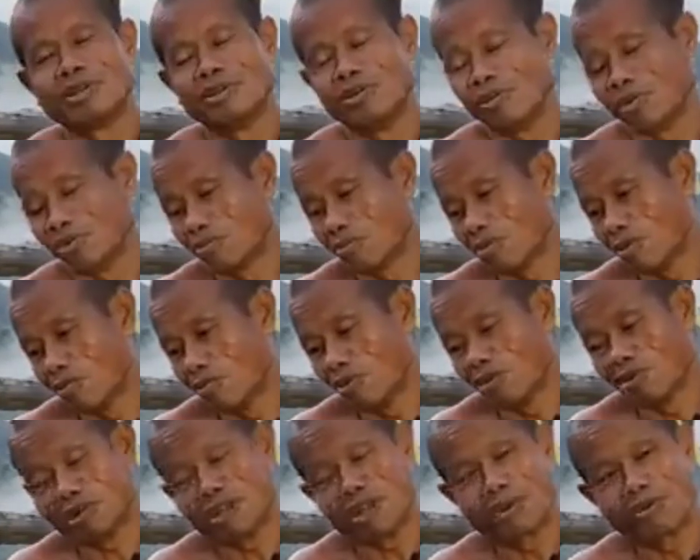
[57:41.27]
ความส
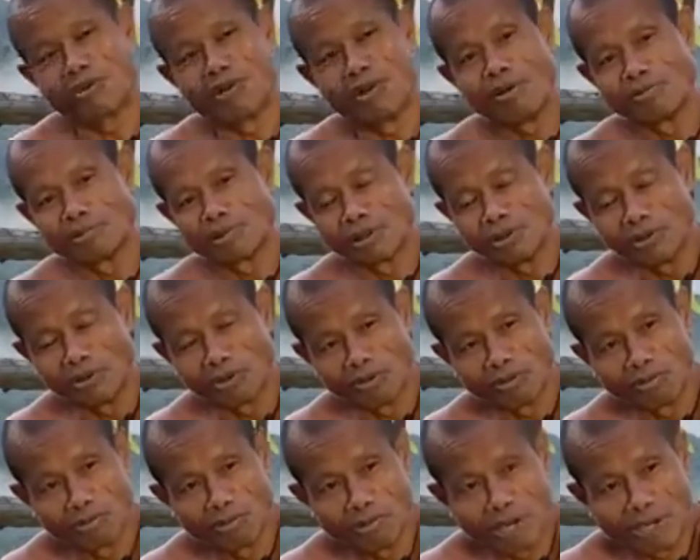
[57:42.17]
นุกพอมุ่งแต่ควา
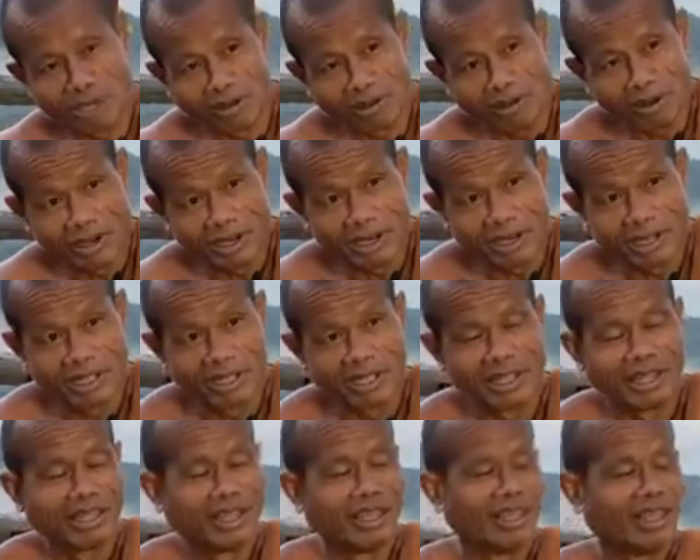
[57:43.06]
มสนุกมัน
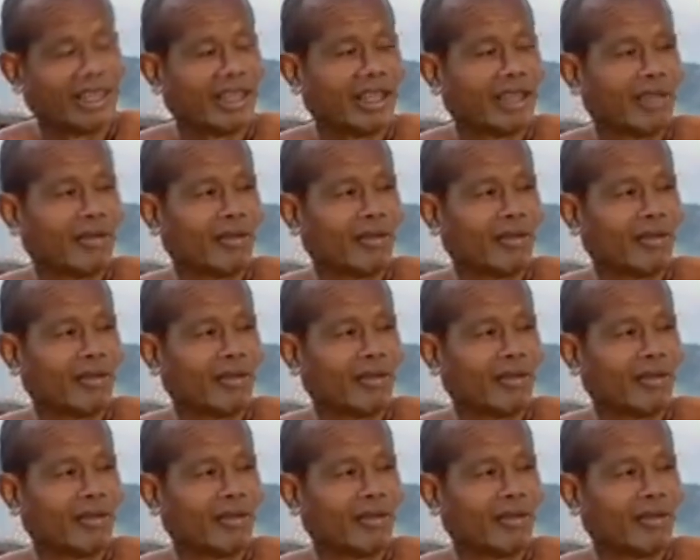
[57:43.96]
ก็เลย